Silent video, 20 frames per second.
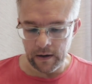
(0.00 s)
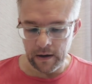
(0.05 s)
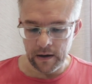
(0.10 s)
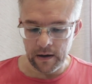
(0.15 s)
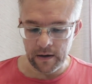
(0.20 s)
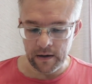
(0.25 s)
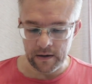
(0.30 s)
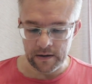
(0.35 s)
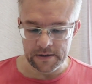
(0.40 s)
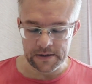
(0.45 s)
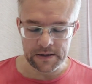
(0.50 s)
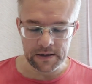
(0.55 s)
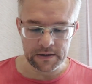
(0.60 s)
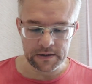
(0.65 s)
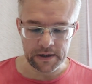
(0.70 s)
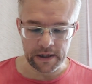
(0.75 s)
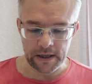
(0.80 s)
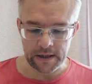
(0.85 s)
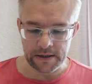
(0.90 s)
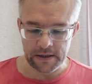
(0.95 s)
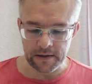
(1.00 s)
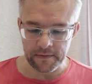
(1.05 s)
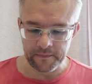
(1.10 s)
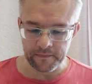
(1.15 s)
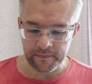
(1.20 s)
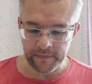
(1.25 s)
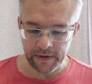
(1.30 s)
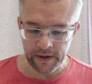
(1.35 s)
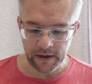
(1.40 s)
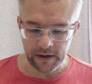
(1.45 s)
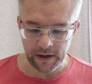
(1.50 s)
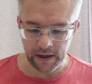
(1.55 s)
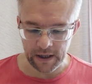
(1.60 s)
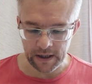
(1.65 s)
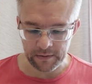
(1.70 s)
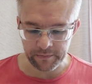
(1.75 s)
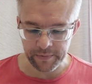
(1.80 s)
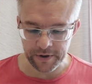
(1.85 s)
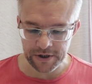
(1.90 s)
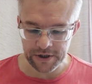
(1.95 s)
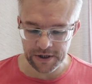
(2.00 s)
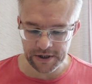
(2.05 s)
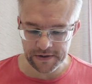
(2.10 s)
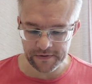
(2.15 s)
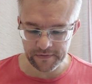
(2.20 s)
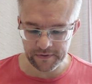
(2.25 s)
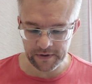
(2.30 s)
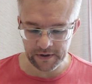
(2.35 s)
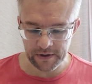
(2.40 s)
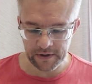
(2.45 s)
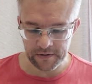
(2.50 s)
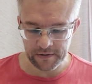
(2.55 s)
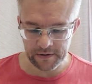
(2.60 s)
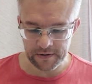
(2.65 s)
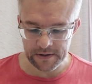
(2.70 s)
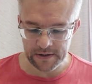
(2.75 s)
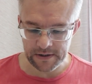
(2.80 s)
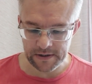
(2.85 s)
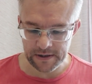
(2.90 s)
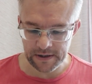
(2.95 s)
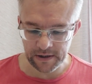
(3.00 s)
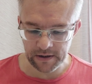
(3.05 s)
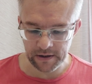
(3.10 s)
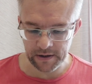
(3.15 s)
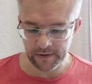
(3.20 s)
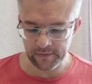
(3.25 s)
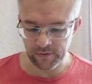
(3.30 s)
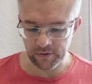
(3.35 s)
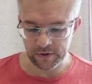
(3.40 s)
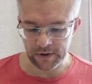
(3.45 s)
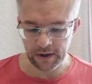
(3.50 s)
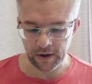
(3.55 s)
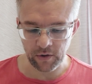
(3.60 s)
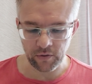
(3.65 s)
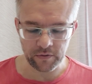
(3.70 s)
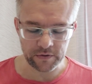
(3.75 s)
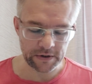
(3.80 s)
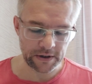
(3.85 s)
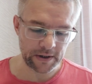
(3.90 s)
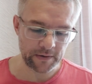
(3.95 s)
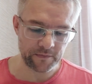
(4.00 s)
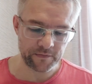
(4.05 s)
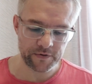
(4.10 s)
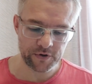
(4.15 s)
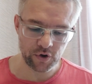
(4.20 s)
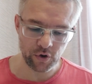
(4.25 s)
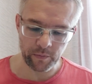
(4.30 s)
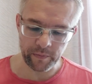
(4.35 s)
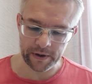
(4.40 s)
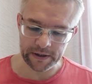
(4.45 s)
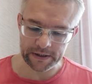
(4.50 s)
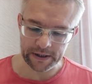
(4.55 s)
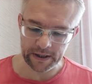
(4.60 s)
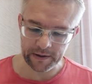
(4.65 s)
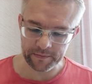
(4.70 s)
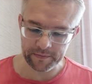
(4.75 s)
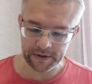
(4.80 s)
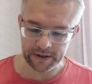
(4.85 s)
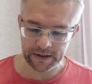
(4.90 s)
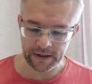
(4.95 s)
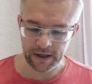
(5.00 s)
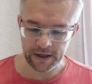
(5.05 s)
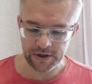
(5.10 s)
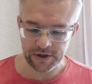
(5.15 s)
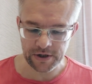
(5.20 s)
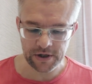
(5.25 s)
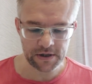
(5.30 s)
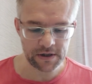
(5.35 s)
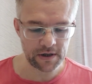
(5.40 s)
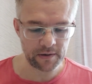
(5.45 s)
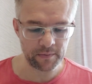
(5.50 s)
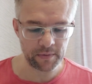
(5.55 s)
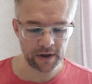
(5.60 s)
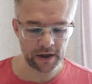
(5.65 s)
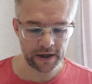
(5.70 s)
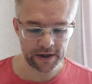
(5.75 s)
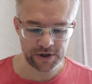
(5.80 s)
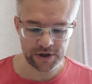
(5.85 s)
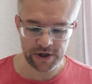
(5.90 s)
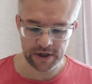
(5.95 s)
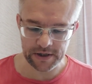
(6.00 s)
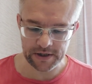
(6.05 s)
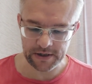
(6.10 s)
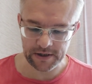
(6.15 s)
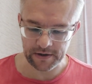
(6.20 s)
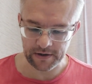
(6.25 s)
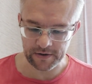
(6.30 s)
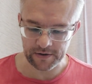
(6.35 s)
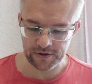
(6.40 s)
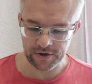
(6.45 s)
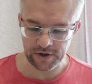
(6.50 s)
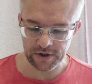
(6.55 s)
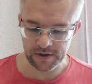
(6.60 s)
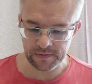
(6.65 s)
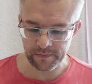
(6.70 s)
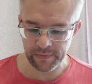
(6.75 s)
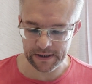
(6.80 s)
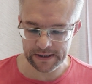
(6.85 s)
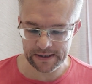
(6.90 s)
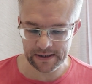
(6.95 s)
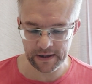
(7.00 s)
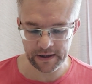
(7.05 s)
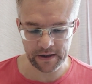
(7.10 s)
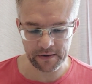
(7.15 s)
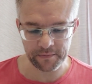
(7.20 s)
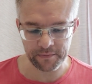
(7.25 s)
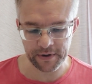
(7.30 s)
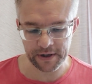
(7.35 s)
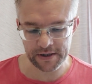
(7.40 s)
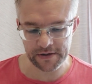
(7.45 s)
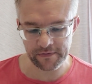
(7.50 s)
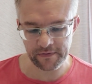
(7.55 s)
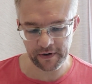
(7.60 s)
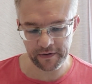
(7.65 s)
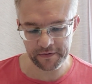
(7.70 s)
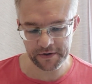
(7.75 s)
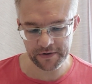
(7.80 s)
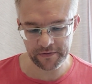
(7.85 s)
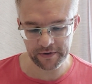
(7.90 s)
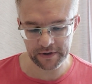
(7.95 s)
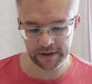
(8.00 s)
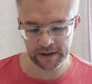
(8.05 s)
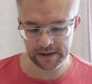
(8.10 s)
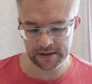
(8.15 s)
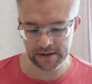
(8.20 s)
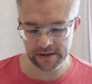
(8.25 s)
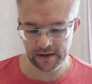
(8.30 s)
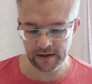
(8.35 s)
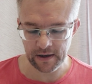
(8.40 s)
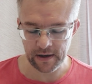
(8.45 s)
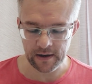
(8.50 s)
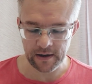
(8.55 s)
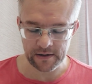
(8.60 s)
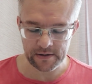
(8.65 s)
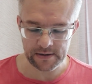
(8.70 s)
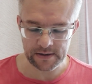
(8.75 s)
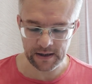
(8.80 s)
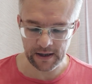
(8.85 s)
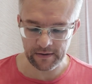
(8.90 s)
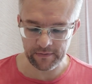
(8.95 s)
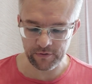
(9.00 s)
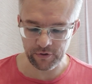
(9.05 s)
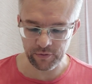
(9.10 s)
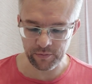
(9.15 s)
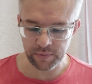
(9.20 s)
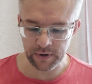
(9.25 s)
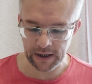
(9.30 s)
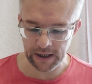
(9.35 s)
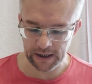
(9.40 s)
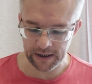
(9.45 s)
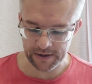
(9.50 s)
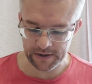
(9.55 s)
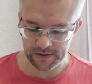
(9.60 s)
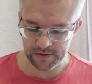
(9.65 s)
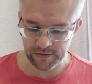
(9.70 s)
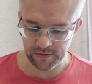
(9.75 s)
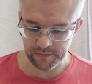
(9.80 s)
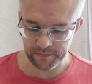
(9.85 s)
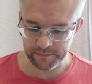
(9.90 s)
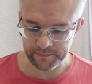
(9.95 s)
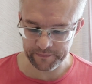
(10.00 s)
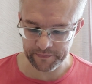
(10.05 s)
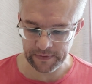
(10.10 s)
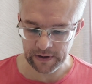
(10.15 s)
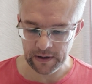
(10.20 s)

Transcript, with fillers: А, стих 3. «Как от божественной силы Его даровано нам все потребное для жизни и благочестия через познание призвавшего нас славою благостью».